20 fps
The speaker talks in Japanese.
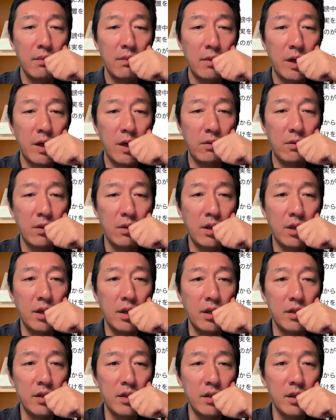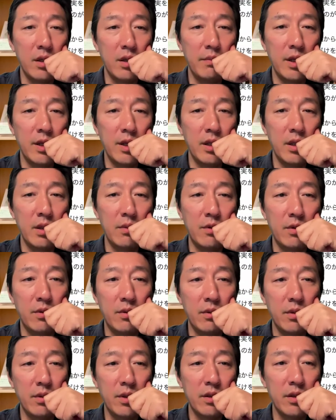まあ、今回声明でも
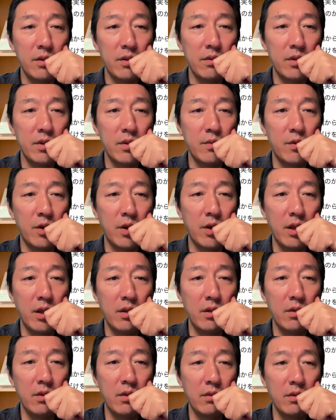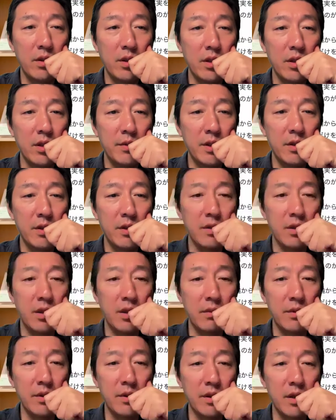法的措置も検討いたしますになっ
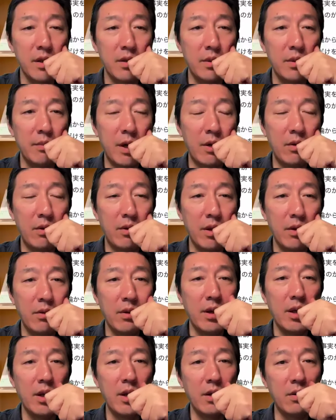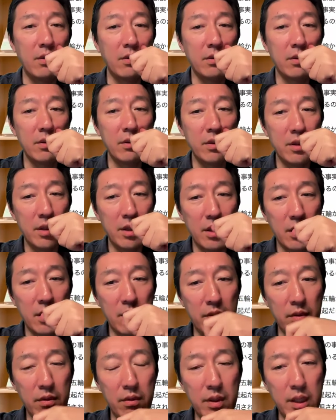てますけども、まあ、これを警告として、
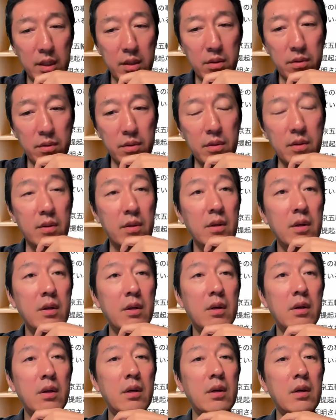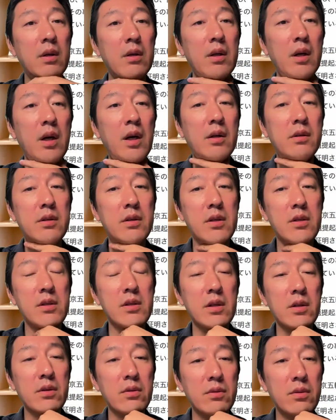この後悪
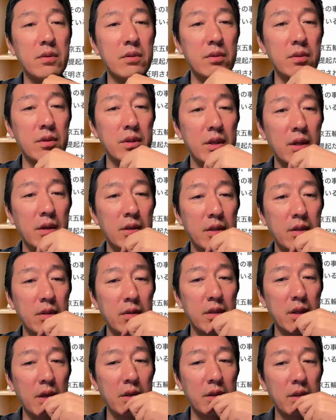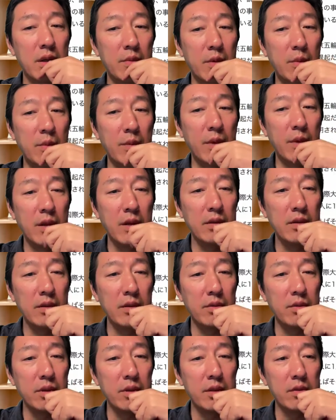質な投稿をした人に対してはもう明確に
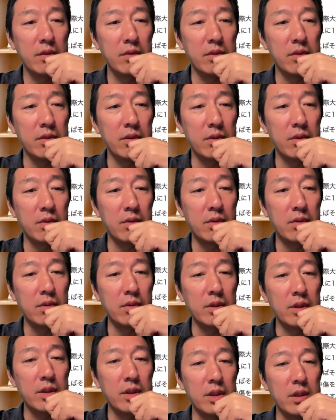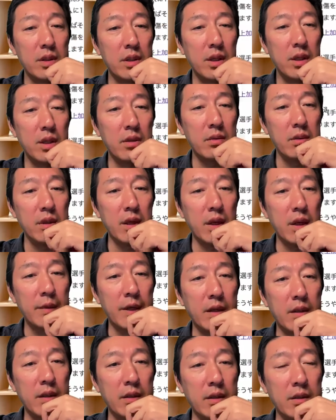法的措置を行使しないと
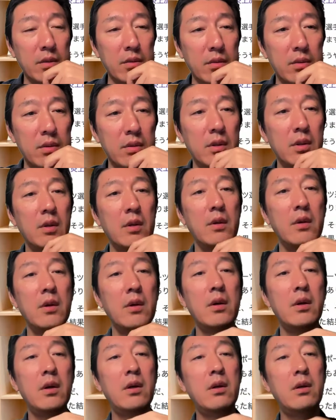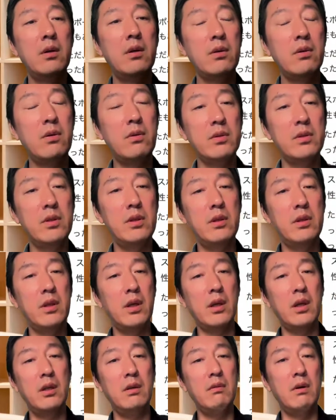ダメかなと、個人
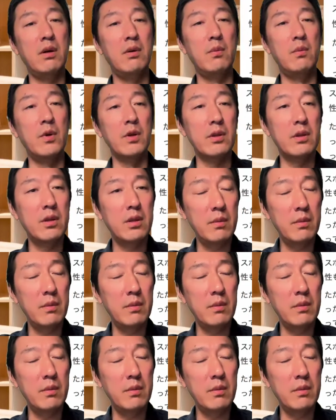的には思ってい